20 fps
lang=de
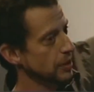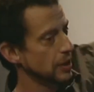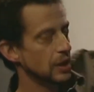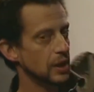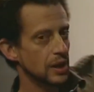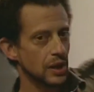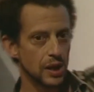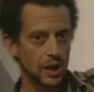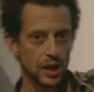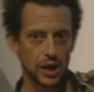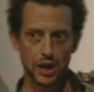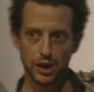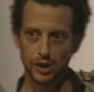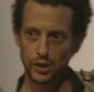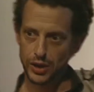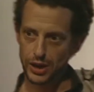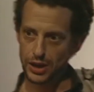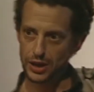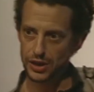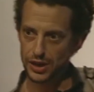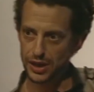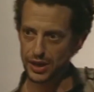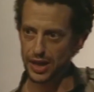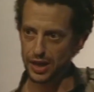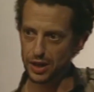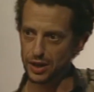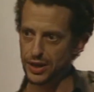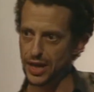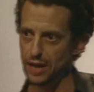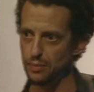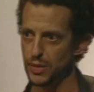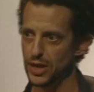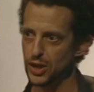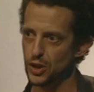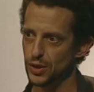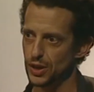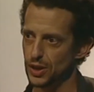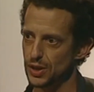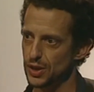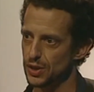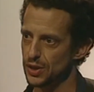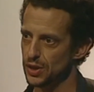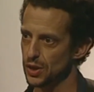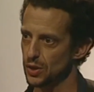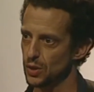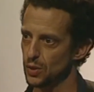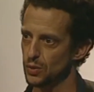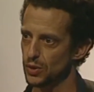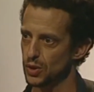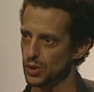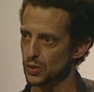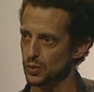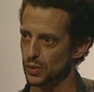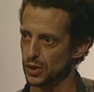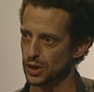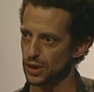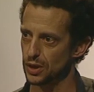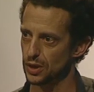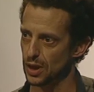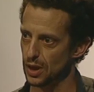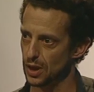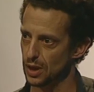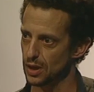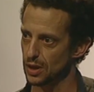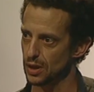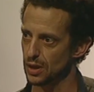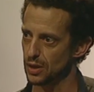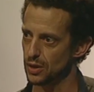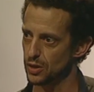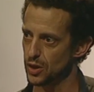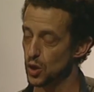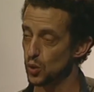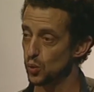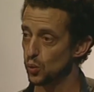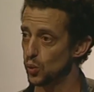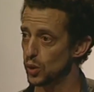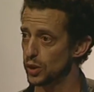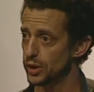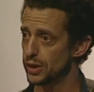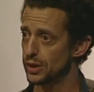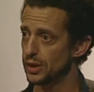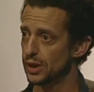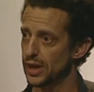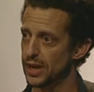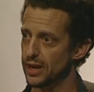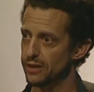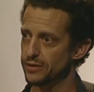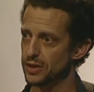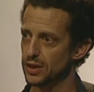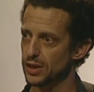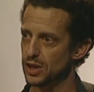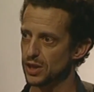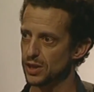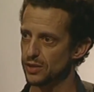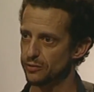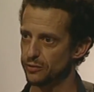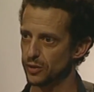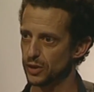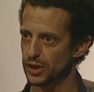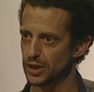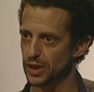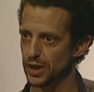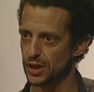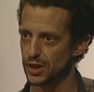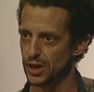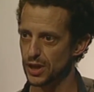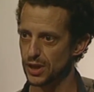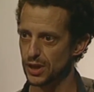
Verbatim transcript: Perforierungen oben da kann man in die Matrix hineinblicken.